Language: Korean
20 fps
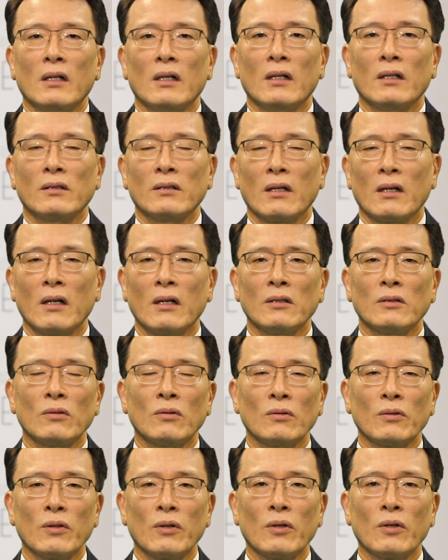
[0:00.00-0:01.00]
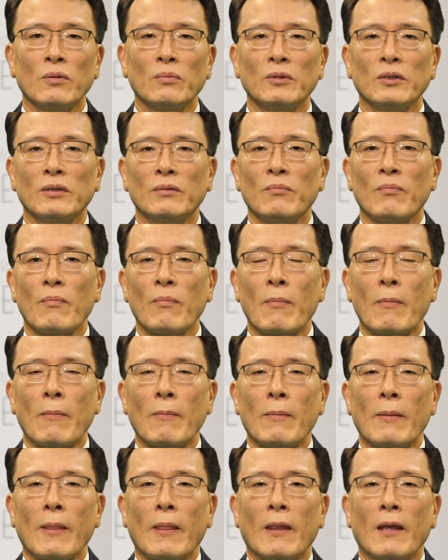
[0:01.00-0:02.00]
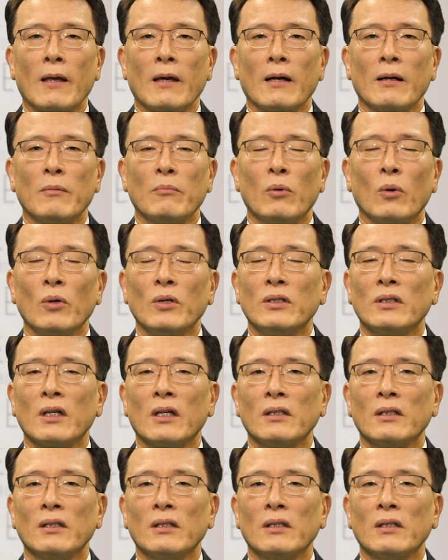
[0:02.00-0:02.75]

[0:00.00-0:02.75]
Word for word: 아, 사랑하는 성도 여러분, 보이지